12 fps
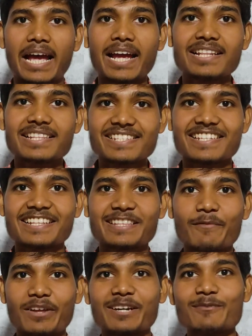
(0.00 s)
है दिस
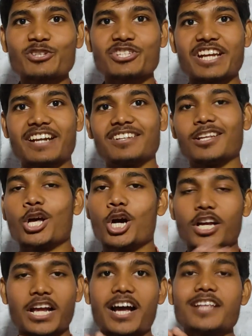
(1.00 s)
जयित्य वेलकम टू द चैनल
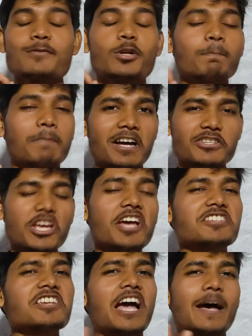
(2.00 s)
और आज हम लोग पांच
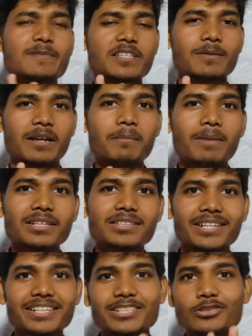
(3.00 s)
ऐसे ऐप्स के बारे में बात
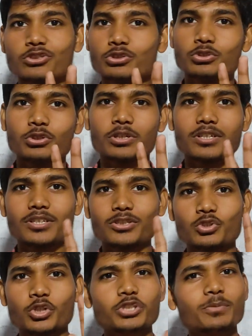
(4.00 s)
करेंगे कि जो
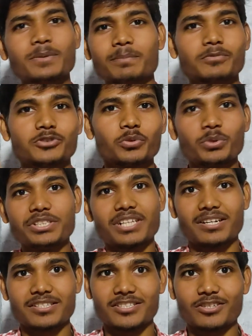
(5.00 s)
जो कि तुम्हें जरूर ही
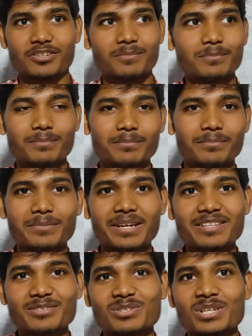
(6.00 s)
जानना चाहिए और
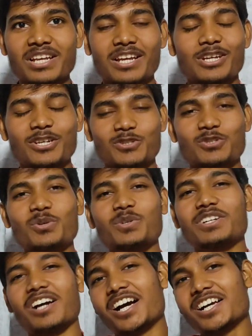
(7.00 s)
मैं सोचता हूँ
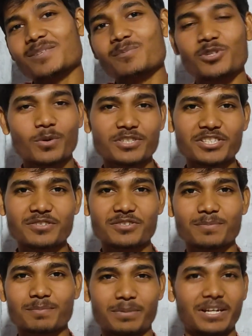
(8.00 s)
काश मुझे वो चीज़
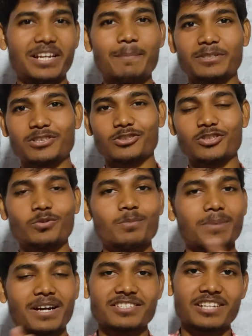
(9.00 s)
पहले पता होता उन
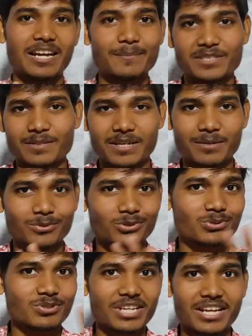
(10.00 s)
पांच ऐप्स के बारे में
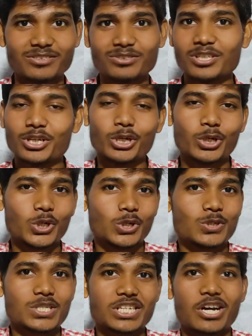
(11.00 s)
तो शायद
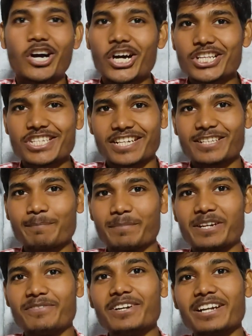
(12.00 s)
इसका और ज़्यादा
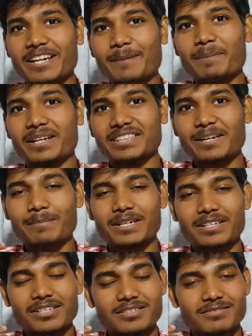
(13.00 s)
बेनिफिट ले पाता बट